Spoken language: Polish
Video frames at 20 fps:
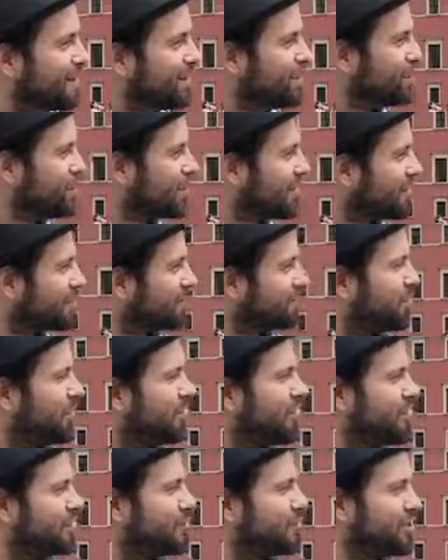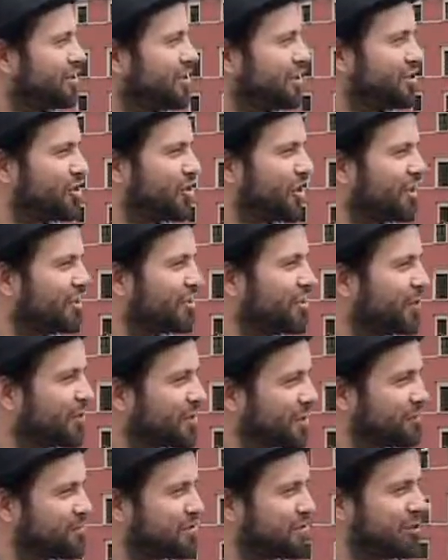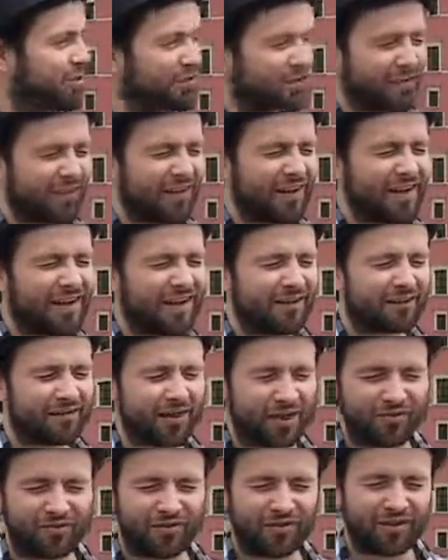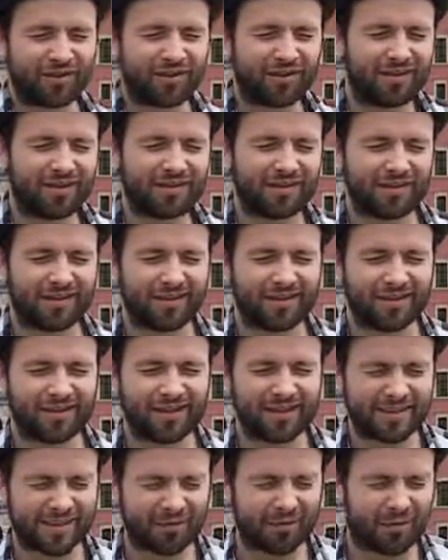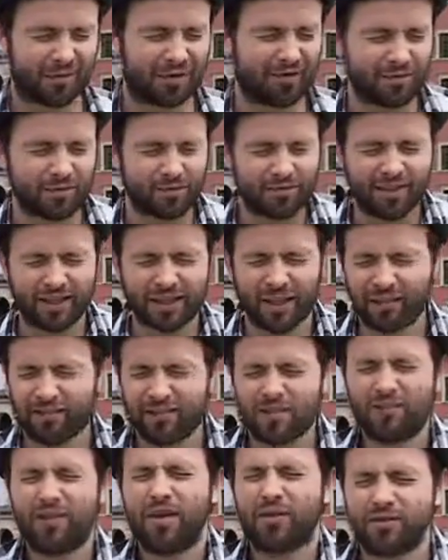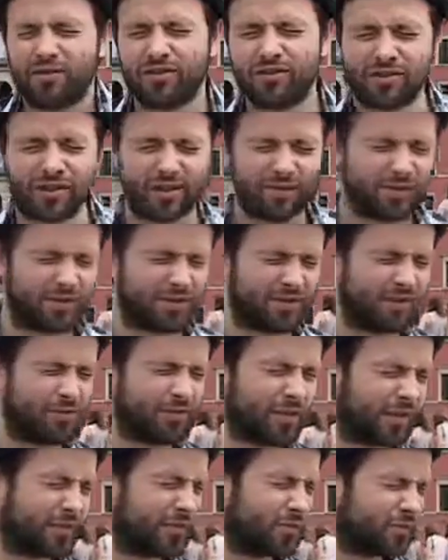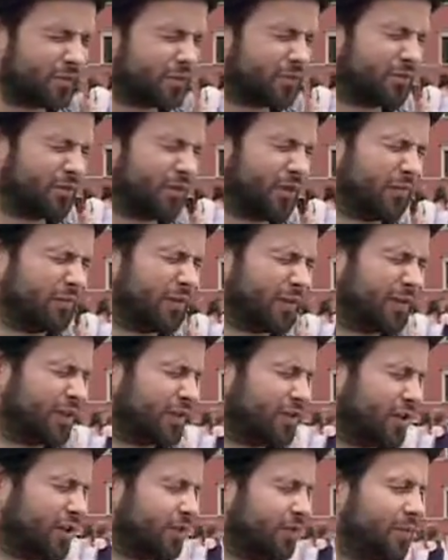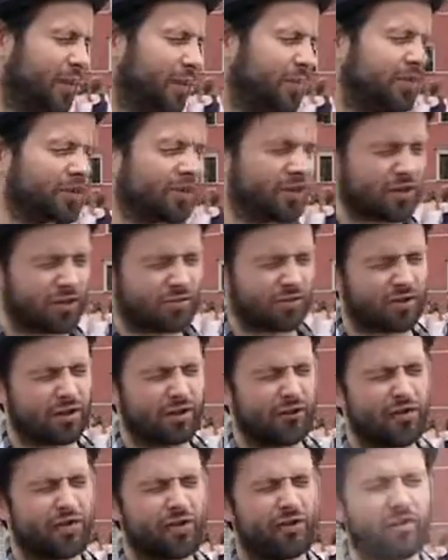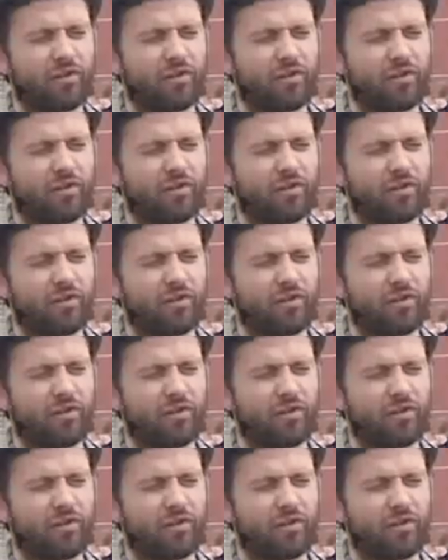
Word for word: no powiedzmy dziesięcioletni okres przygotowania. W tej chwili e, jestem gotowy, by się tak jakby zmierzyć z tym, z tym takim muzycznym swoim przeznaczeniem i mam nadzieję, że to wszystko wyjdzie